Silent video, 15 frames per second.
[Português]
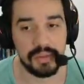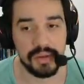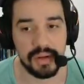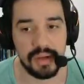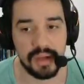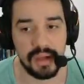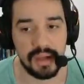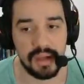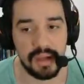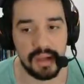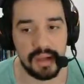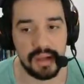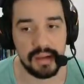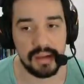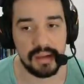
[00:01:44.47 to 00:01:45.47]

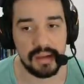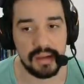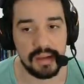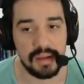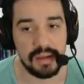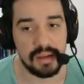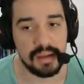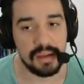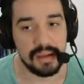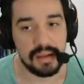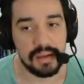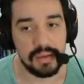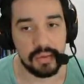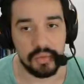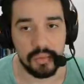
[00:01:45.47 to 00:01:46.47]
porque
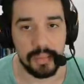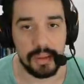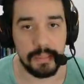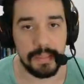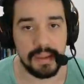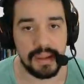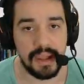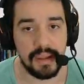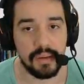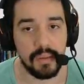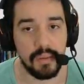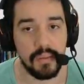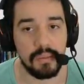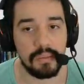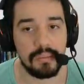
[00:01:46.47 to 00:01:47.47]
youtuber
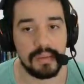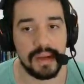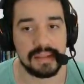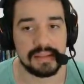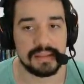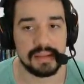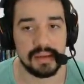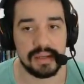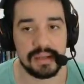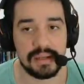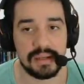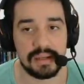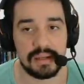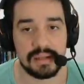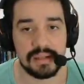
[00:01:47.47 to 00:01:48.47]
pequeno, essas são
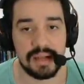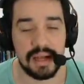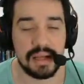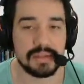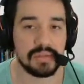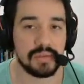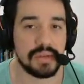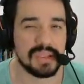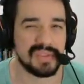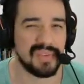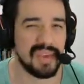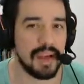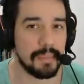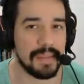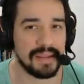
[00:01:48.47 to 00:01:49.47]
a, as únicas
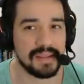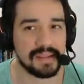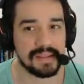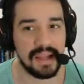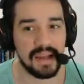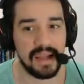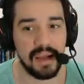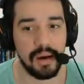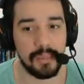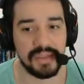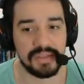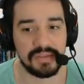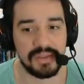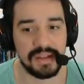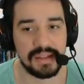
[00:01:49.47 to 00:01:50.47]
ferramentas que ele
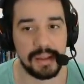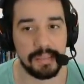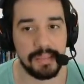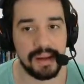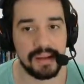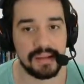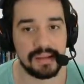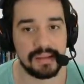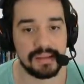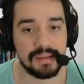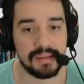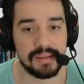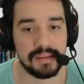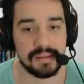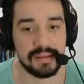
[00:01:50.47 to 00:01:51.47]
realmente vai ter para ele
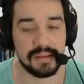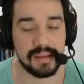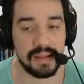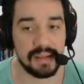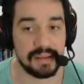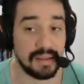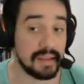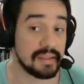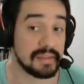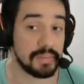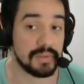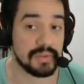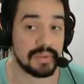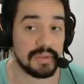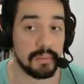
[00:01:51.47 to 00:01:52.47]
que ele tem à
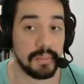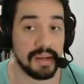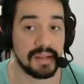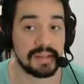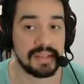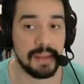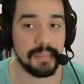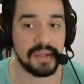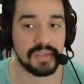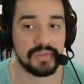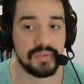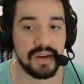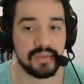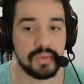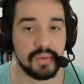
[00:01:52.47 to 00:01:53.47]
disposição para ele saber de
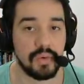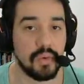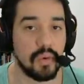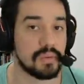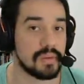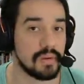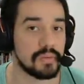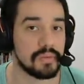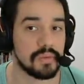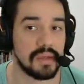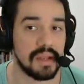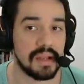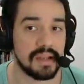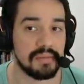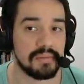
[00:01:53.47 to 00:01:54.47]
fato que o conteúdo
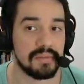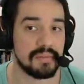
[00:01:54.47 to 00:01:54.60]
dele